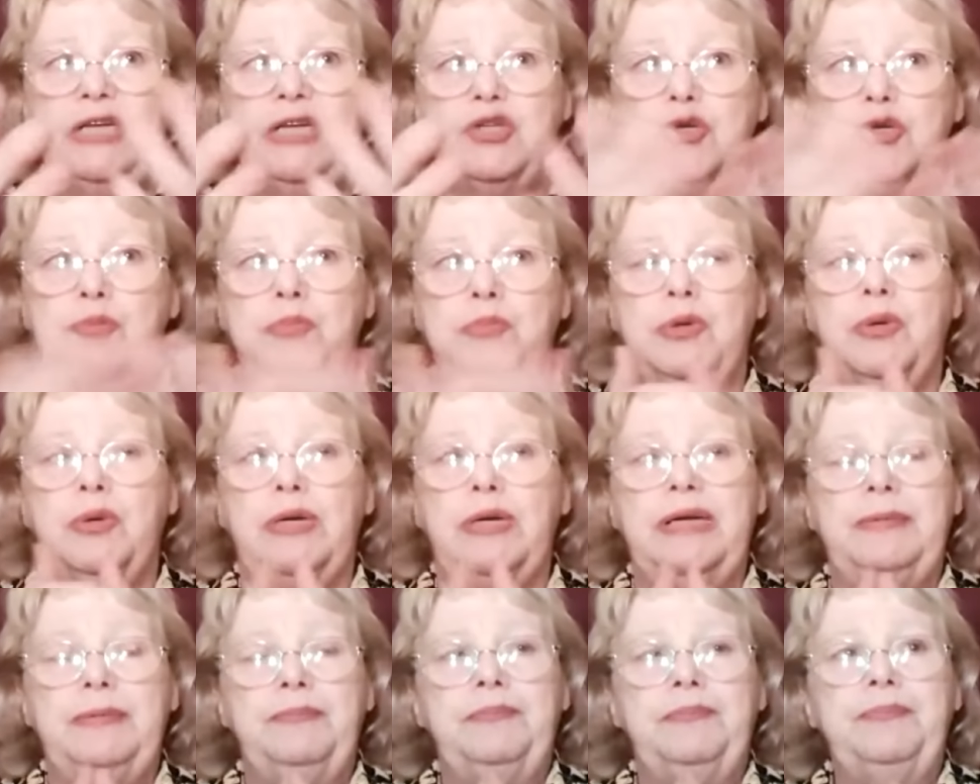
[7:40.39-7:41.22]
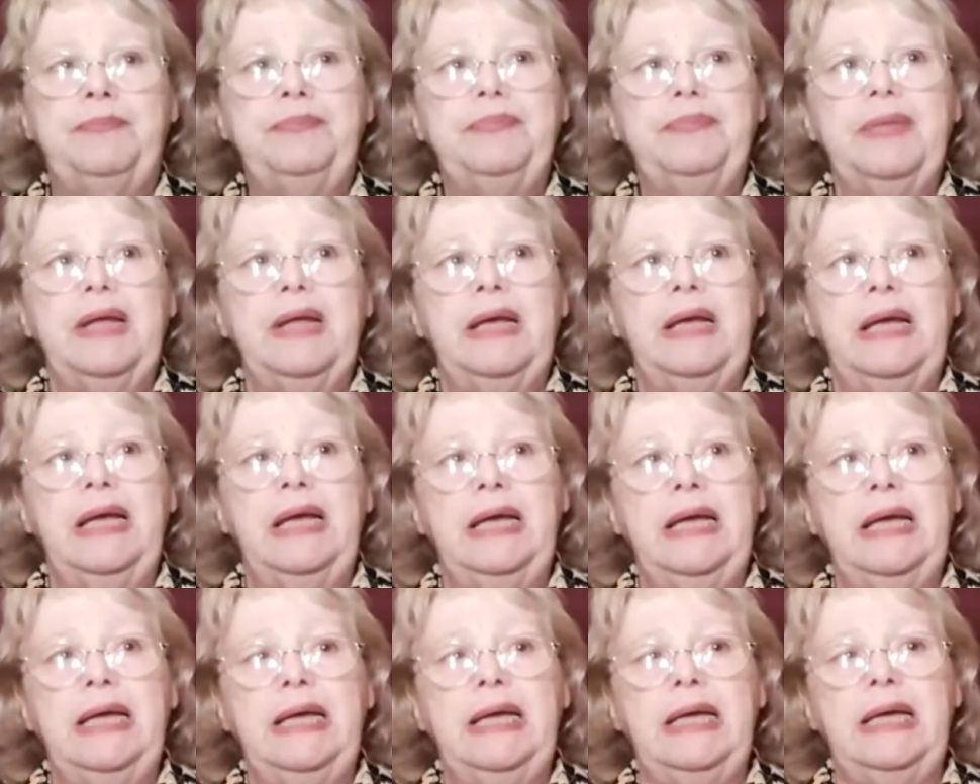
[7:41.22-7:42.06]
Dort setzte ich mich hin
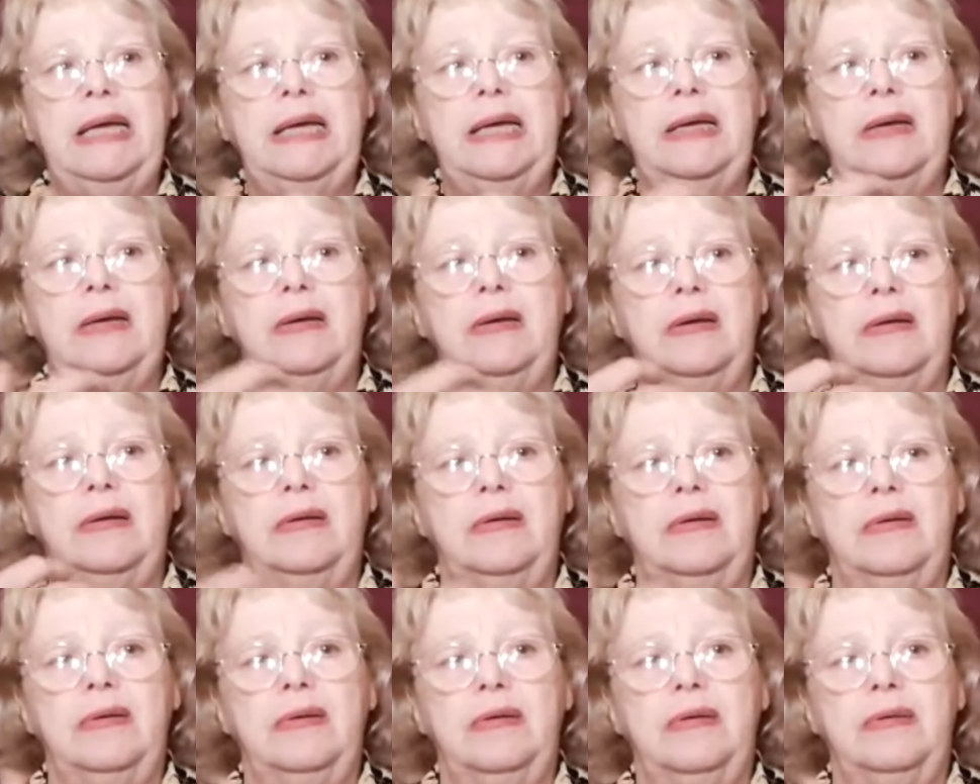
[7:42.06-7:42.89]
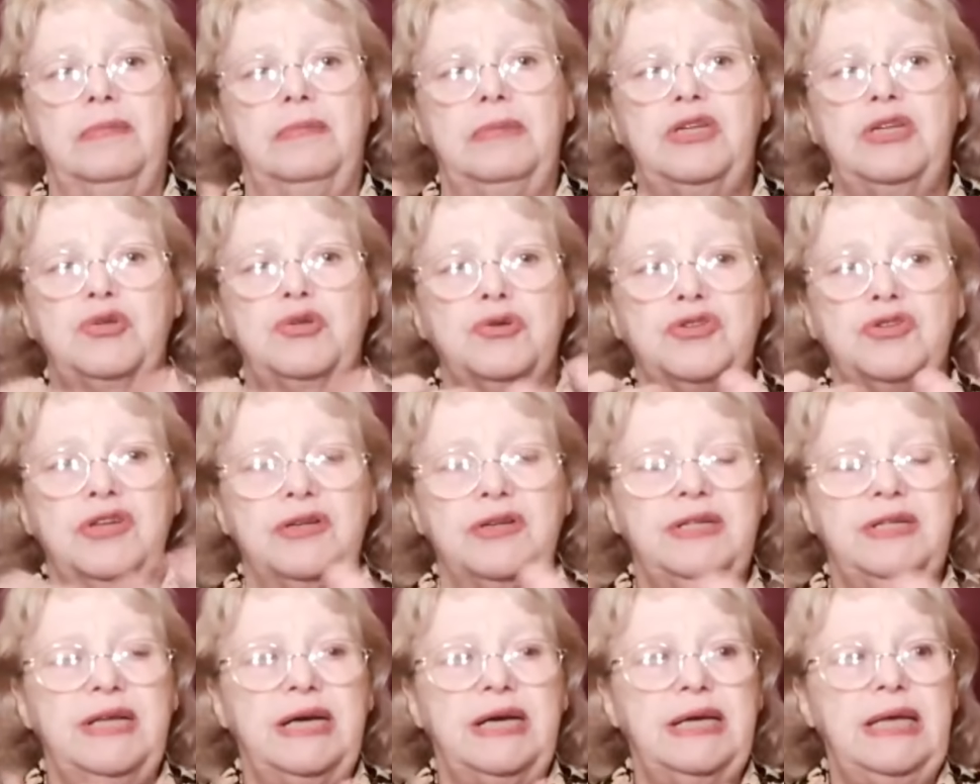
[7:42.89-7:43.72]
und weinte, jedoch
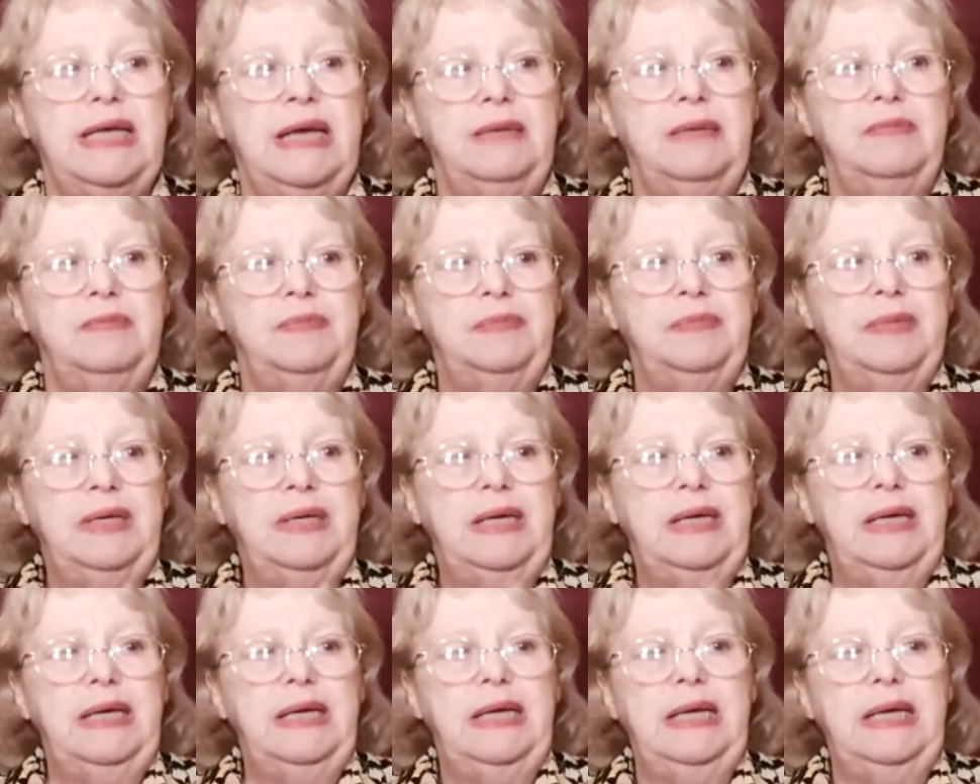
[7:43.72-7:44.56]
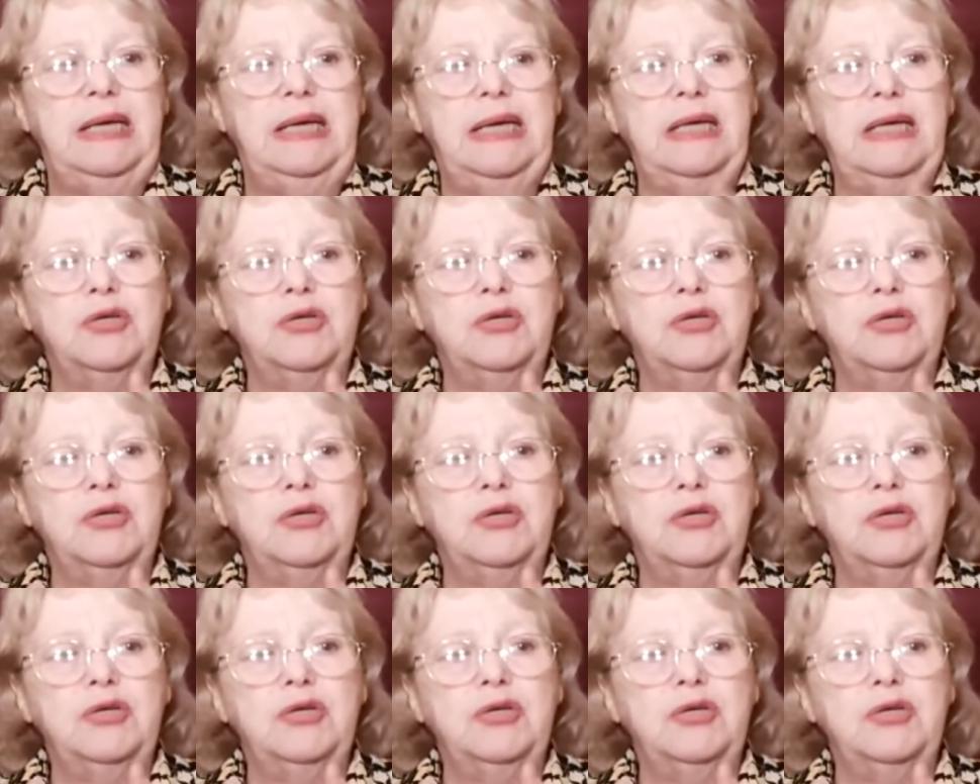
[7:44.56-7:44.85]
empfand ich nichts dabei.